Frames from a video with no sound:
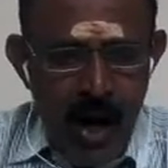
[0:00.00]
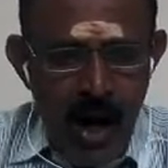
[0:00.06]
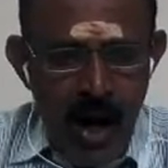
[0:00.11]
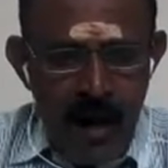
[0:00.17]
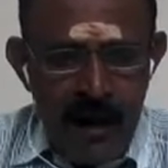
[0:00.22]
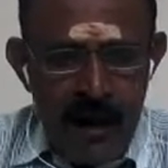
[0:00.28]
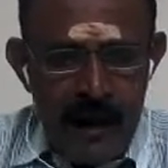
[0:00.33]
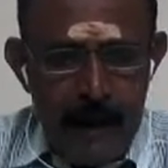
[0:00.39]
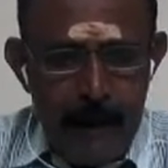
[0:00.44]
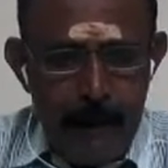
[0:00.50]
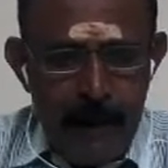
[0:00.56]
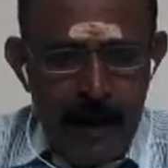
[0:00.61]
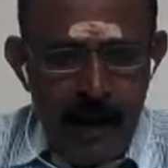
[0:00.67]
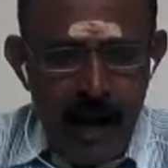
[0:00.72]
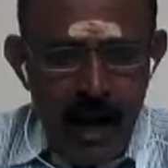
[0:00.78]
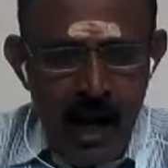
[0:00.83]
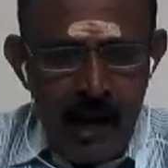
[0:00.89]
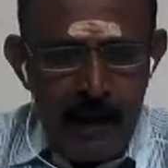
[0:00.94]
ஆறு எட்டு
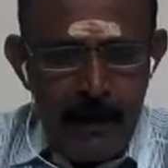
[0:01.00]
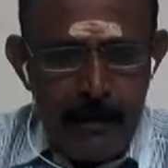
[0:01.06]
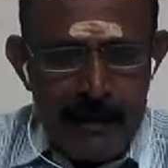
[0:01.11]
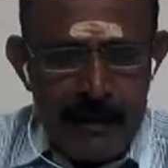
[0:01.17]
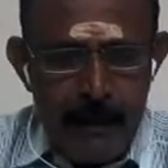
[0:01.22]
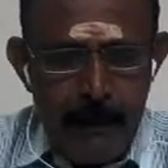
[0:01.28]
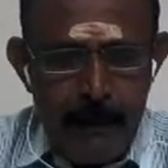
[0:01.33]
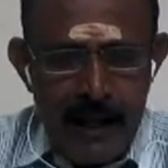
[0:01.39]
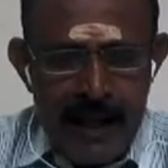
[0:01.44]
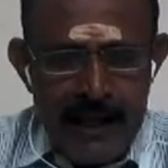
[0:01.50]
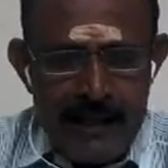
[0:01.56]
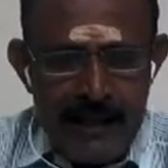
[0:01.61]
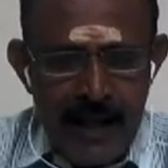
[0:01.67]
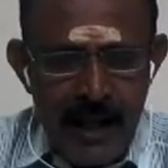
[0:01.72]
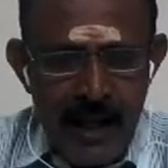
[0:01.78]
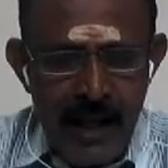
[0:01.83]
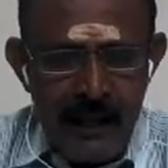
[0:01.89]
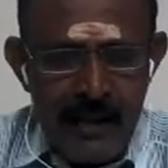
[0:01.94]
பன்னெண்டு ஆதிபத்திய பலனை
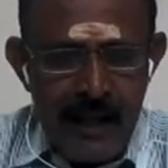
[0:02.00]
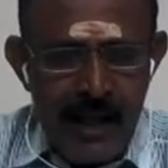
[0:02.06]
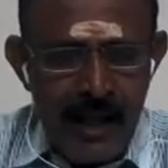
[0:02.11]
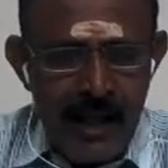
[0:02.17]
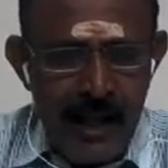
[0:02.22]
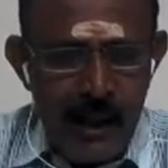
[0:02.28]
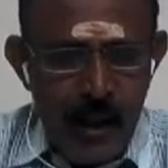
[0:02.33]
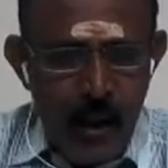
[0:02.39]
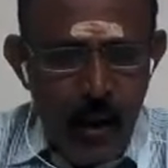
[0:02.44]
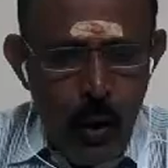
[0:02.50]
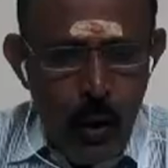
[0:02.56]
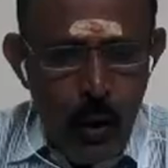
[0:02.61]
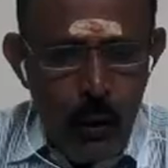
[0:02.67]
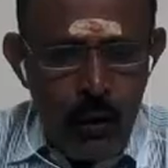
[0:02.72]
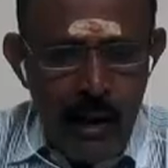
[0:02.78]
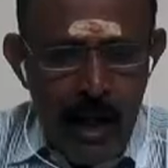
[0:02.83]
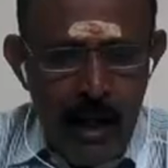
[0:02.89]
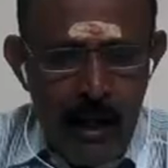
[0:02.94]
தராது
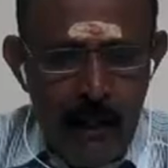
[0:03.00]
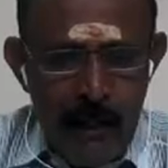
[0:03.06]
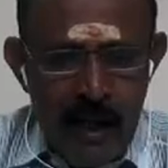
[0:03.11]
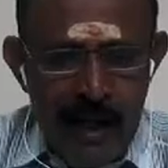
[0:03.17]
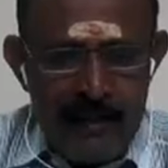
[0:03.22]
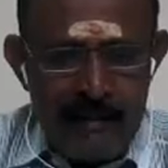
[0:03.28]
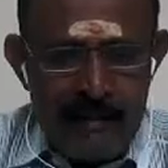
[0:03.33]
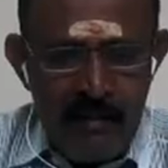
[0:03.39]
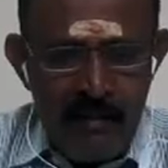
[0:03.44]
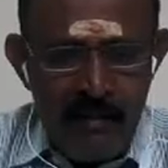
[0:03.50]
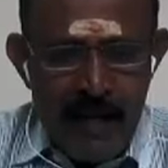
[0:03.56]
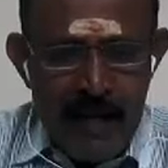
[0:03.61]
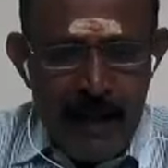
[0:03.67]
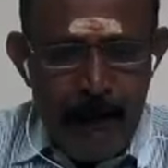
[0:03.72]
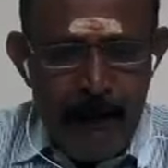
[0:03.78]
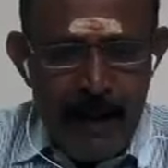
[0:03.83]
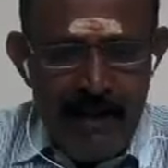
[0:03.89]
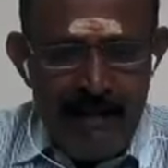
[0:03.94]
உதாரணமாக
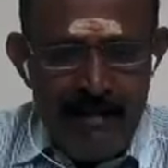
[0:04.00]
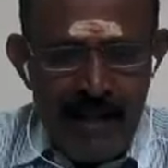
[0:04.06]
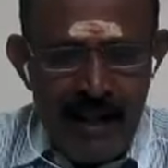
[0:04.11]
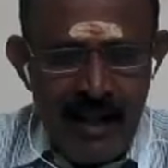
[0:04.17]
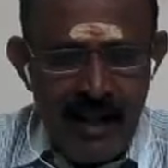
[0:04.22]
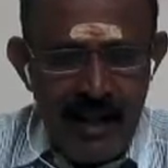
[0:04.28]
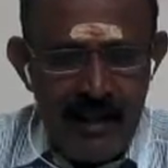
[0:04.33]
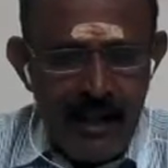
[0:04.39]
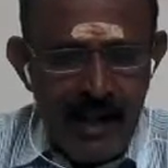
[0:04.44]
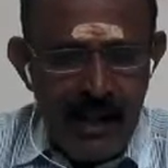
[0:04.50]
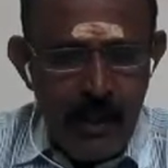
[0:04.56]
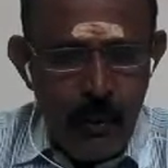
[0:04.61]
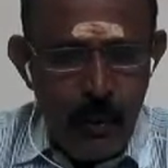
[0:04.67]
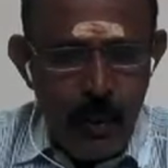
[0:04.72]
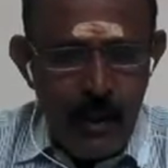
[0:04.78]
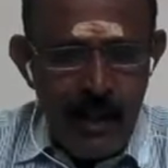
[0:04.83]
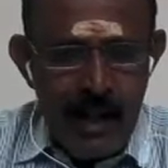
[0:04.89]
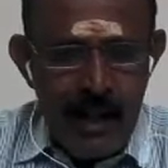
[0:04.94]
செவ்வாய்க்கு மேச லக்னத்துக்கு
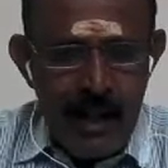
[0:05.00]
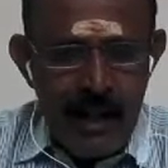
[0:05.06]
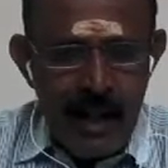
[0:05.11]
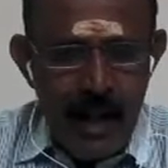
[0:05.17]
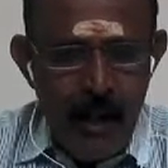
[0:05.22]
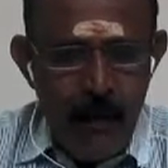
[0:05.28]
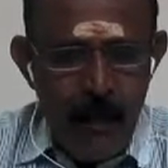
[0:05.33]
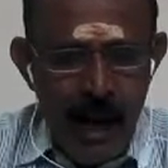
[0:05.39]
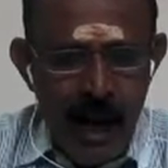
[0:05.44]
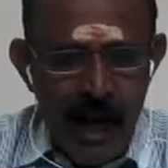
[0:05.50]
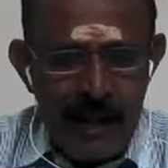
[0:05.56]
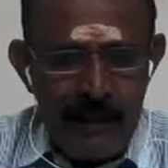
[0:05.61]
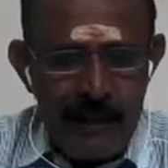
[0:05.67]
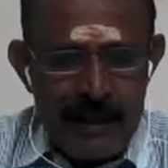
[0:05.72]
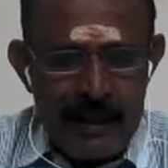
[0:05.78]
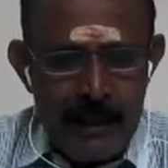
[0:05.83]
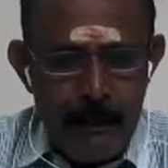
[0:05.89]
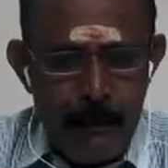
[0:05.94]
ஒன்று எட்டாம்
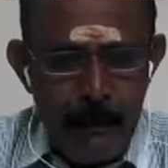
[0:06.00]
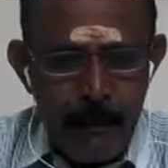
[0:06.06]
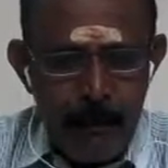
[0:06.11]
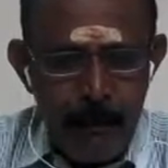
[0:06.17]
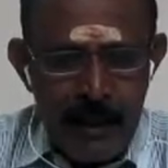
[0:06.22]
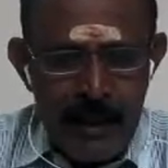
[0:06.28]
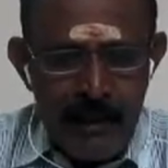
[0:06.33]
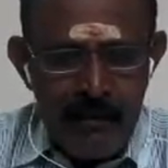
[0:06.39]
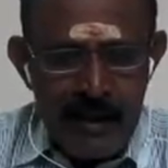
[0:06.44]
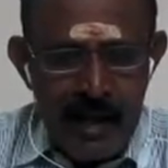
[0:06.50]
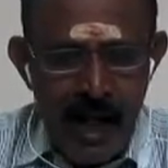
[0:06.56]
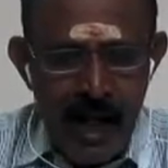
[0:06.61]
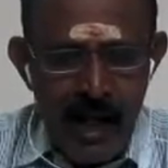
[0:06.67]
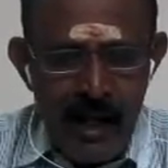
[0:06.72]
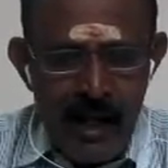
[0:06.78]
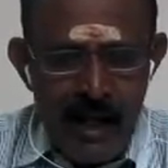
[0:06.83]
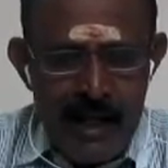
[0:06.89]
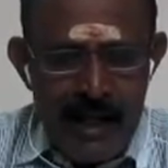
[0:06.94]
ஆதிபத்தியம்
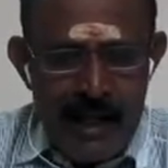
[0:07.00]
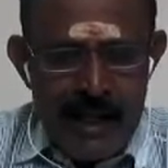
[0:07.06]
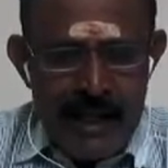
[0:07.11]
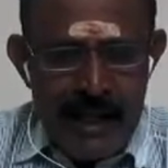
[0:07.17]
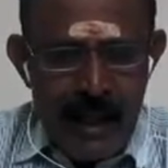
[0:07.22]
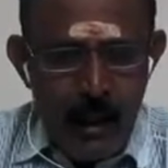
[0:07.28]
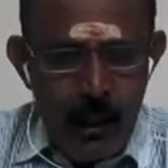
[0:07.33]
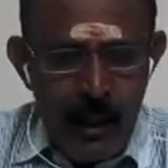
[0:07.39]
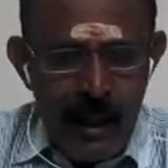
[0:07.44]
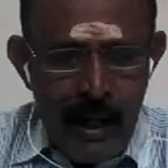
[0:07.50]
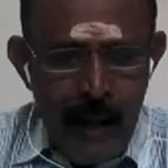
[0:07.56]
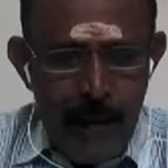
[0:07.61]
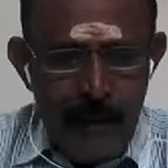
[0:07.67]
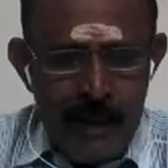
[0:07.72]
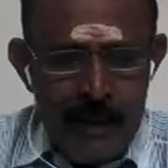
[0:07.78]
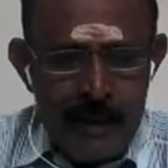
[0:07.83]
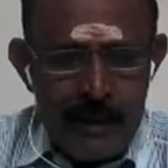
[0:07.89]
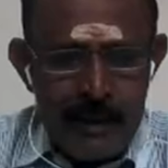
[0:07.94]
பெறுவதால் இதில்
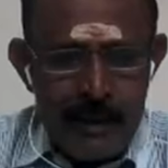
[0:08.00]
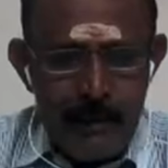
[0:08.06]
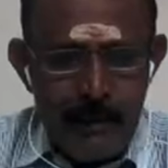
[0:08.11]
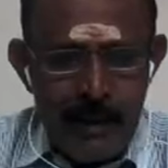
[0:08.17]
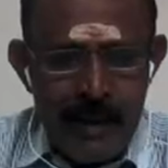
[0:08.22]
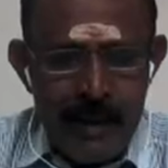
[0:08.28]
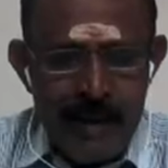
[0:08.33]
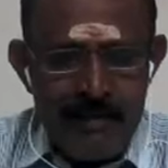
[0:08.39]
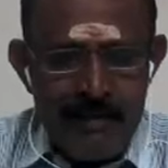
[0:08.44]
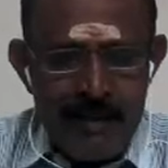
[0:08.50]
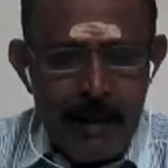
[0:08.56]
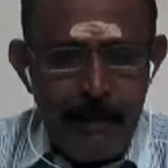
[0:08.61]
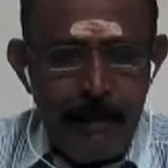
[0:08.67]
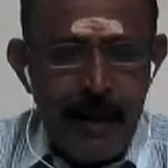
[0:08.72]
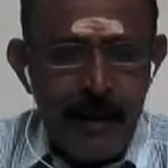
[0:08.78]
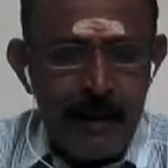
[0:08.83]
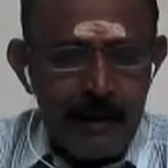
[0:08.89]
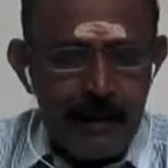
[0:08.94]
ஒன்றாம் ஆதிபத்திய பலனை
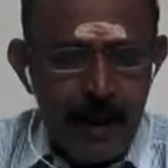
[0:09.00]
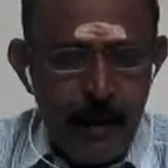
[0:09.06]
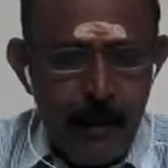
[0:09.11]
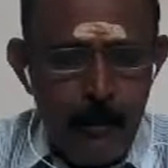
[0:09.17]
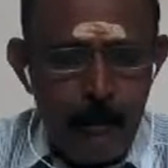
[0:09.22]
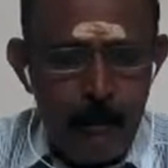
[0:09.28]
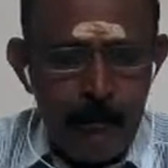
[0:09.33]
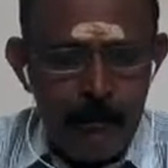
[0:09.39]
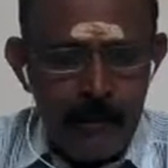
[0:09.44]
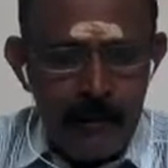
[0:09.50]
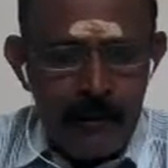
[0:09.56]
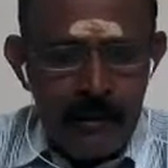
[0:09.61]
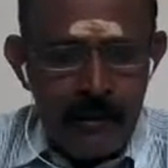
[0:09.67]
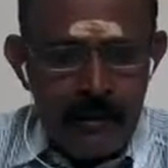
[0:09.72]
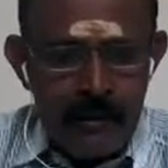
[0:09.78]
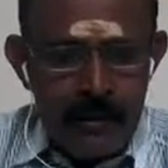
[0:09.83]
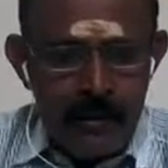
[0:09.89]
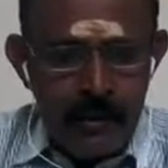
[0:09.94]
சிறப்பாக தரும்
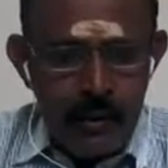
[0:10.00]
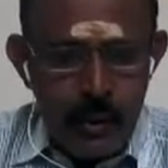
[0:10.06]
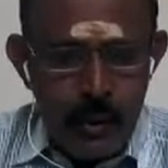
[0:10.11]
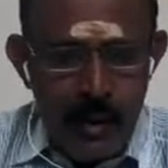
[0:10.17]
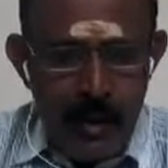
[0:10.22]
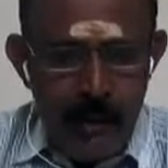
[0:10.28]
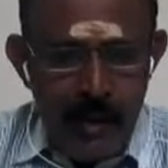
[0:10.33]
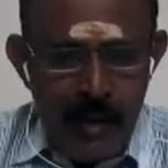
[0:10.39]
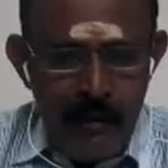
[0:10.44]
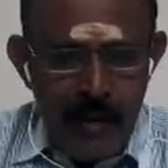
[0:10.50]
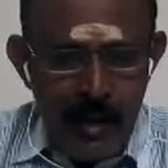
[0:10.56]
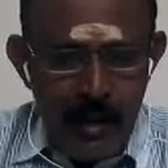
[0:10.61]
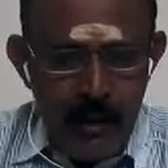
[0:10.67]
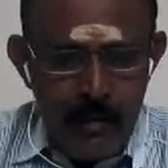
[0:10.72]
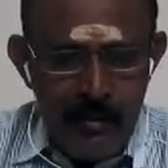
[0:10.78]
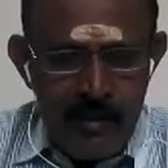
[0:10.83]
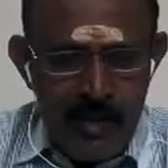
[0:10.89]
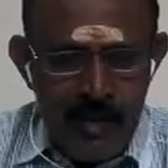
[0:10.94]
சூரிய
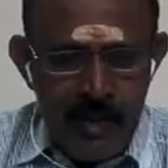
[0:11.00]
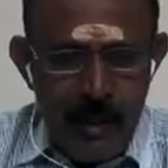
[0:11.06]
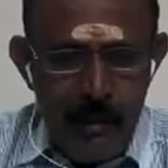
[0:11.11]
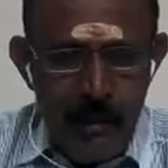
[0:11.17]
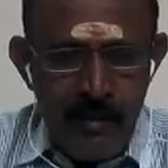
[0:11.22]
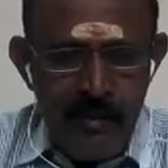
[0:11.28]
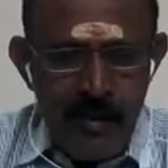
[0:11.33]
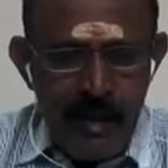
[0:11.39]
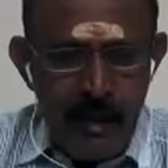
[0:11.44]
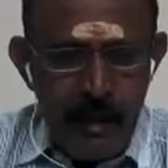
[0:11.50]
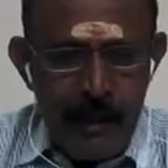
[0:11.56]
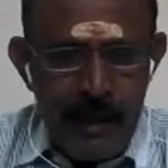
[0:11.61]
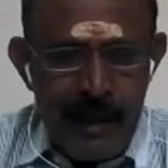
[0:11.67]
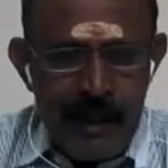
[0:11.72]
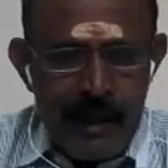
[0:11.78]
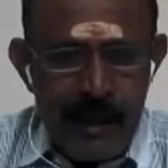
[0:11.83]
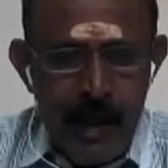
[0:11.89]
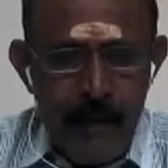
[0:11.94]
பகவானுக்கும் சந்திர பகவானுக்கும்
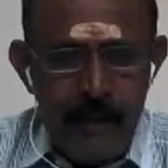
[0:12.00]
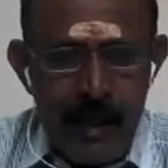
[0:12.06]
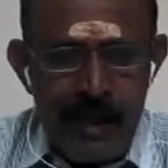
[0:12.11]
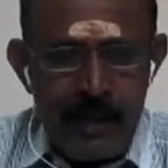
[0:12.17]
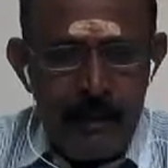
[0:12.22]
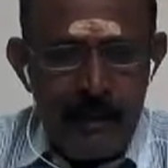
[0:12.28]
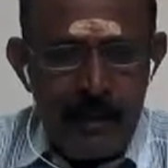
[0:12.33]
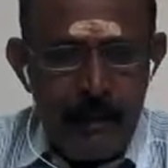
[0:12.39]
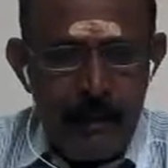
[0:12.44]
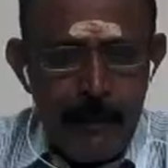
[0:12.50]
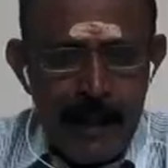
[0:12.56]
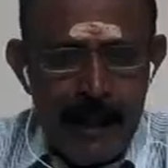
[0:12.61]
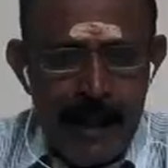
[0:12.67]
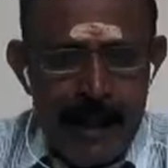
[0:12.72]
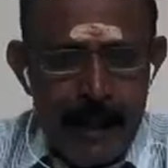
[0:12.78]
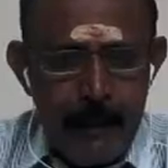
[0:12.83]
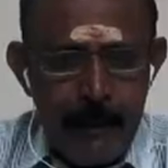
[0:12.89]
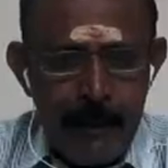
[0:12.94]
எட்டாம் ஆதிபத்தியம்
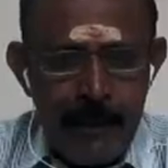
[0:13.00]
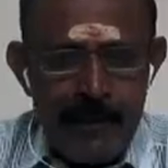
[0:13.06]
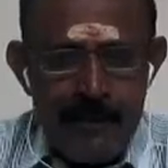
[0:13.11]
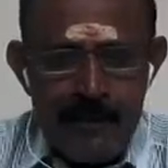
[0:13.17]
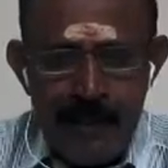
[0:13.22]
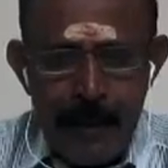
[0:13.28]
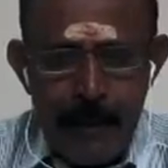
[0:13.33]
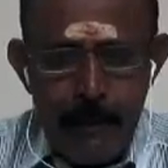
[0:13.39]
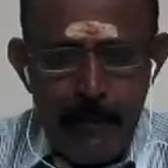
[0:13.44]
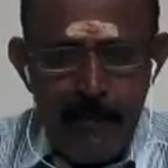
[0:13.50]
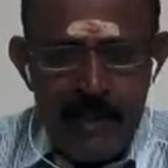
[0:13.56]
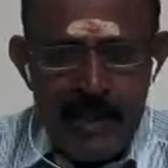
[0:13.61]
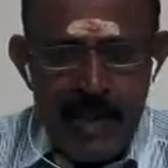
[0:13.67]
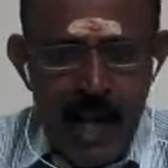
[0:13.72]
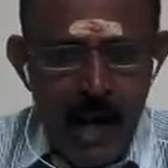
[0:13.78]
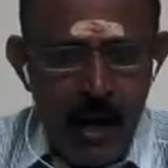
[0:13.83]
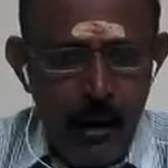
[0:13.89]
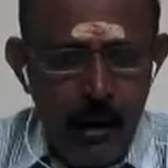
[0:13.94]
இல்லை என்பது சிறப்பு
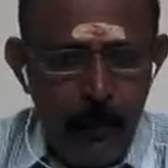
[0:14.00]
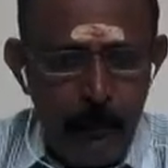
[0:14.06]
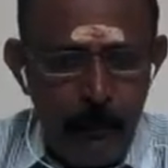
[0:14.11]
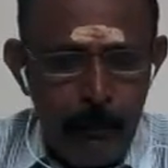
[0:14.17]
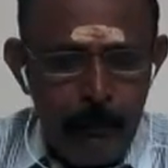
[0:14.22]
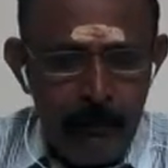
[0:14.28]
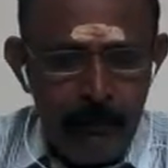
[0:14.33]
விதியாகும்